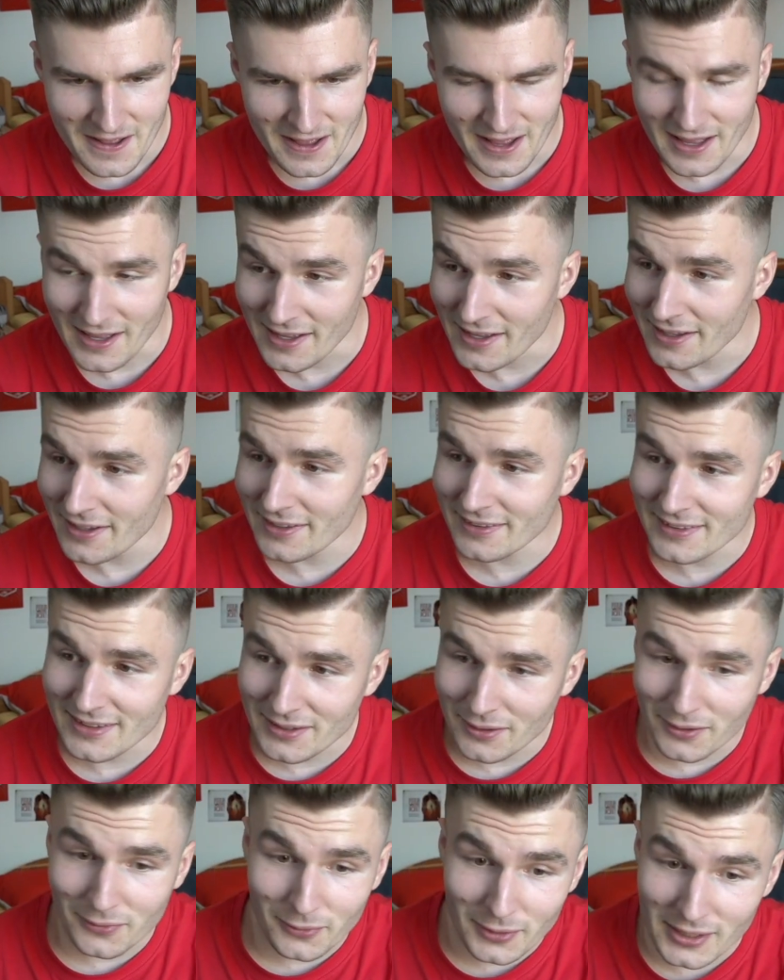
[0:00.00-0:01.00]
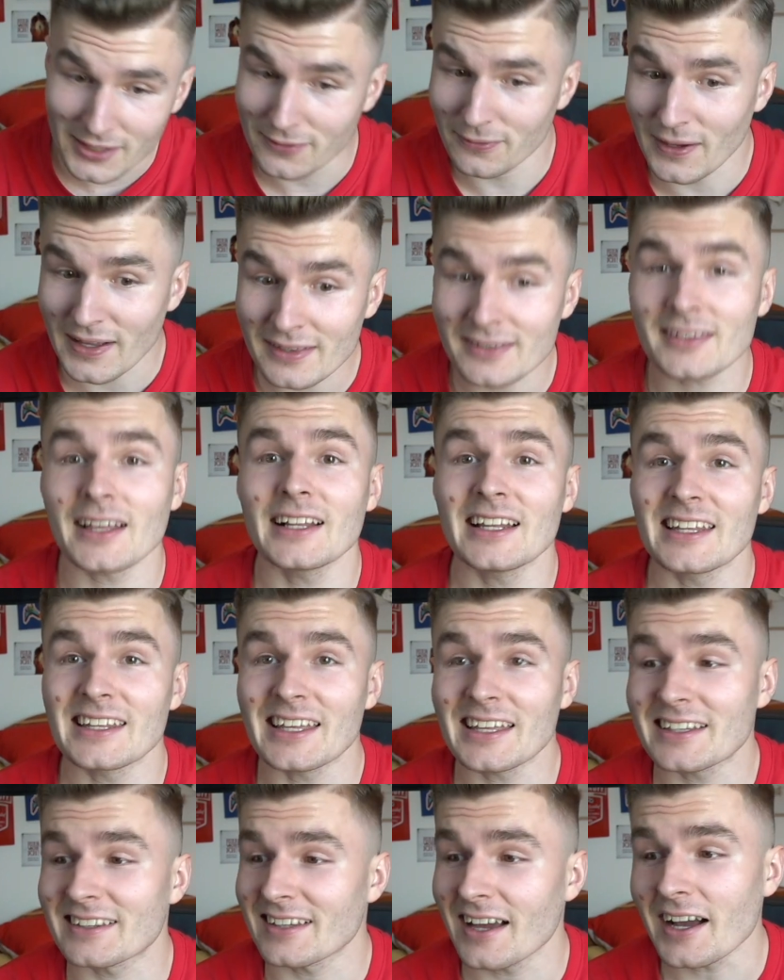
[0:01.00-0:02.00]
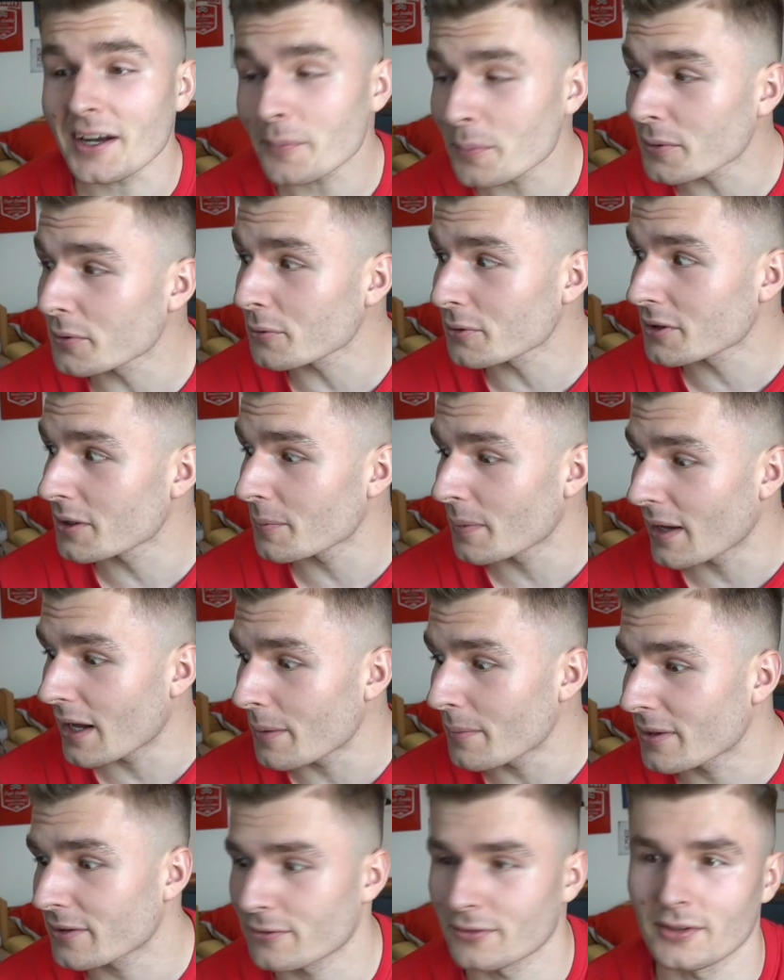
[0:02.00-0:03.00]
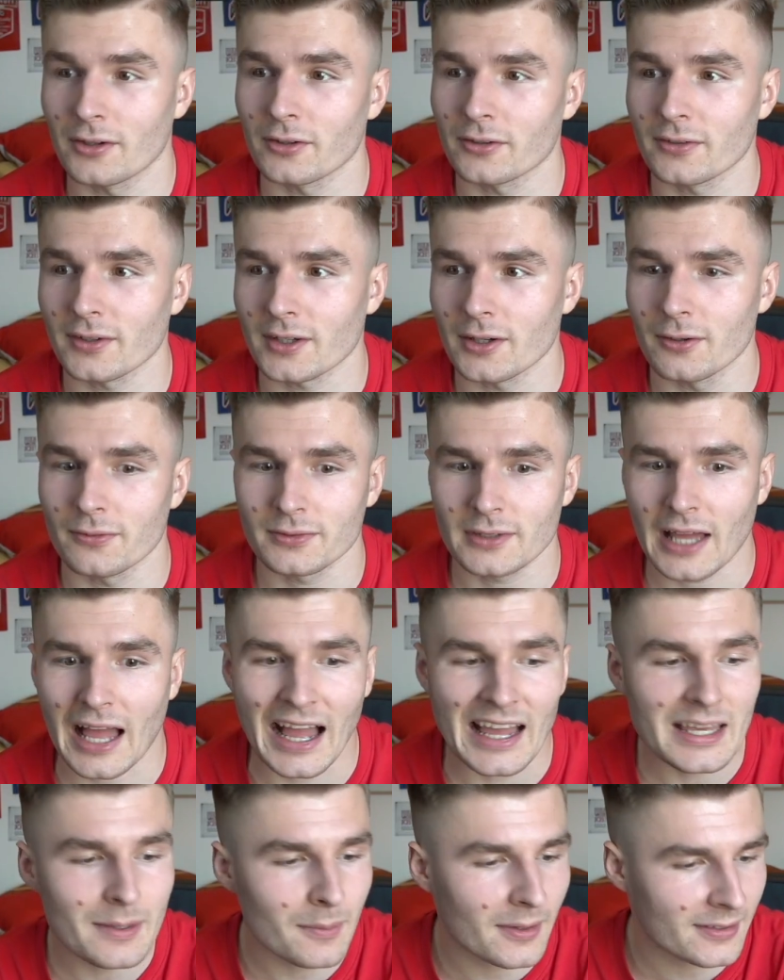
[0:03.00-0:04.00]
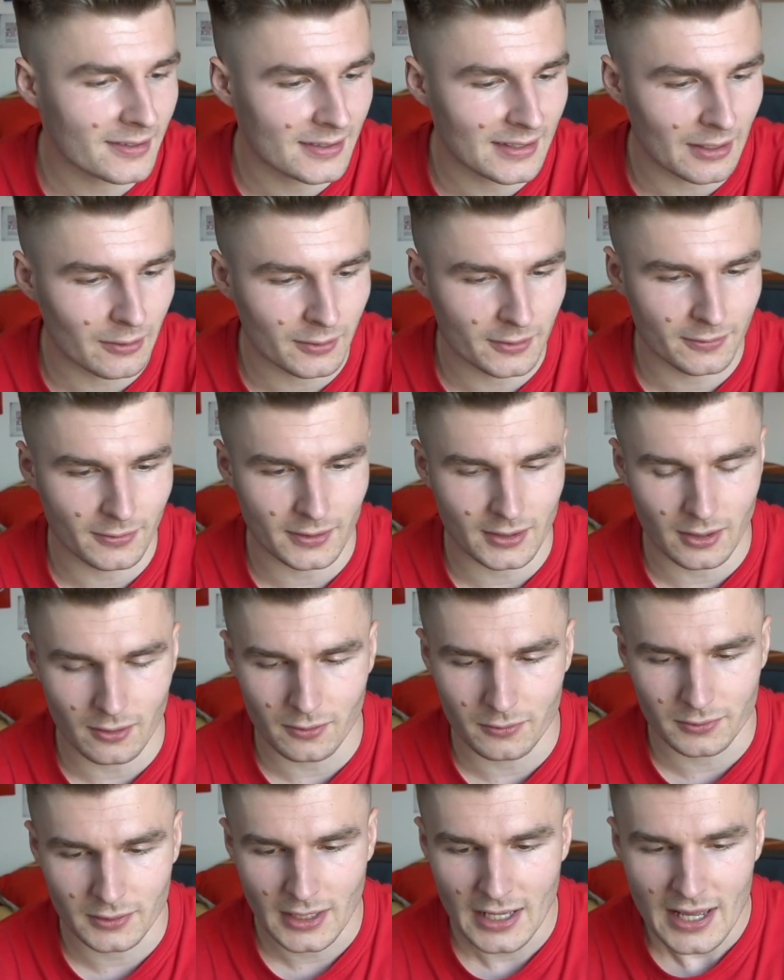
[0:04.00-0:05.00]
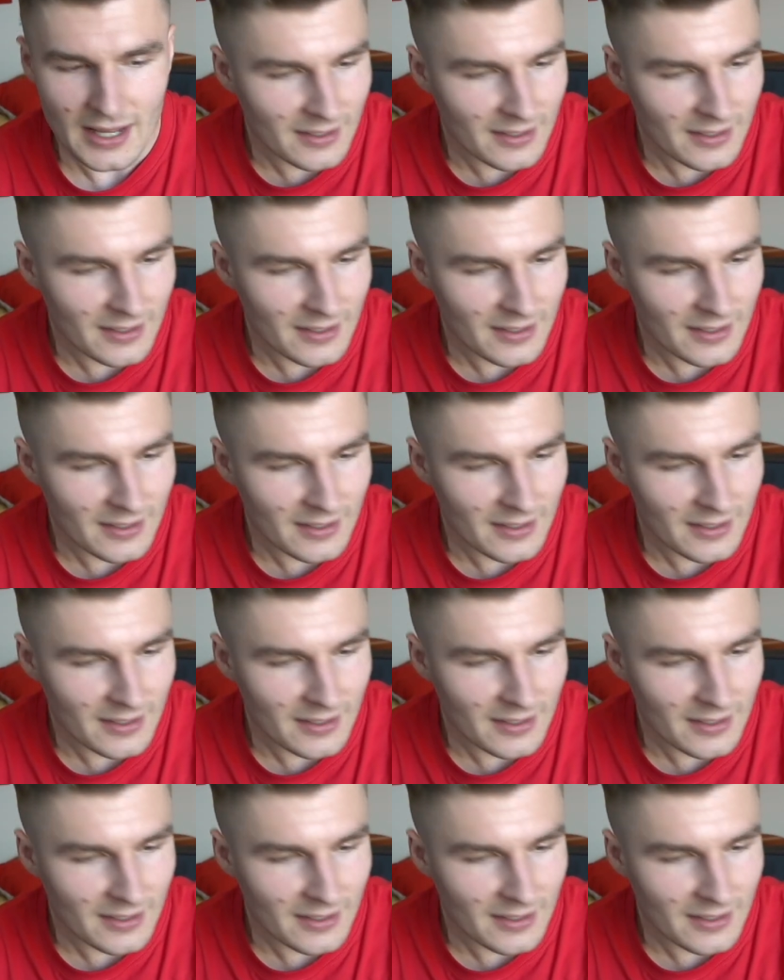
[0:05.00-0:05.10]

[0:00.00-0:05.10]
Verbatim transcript: Äh, es sind auch wirklich fast alle jeden Tag Produkte bei Amazon ausverkauft. Eimer sind ausverkauft.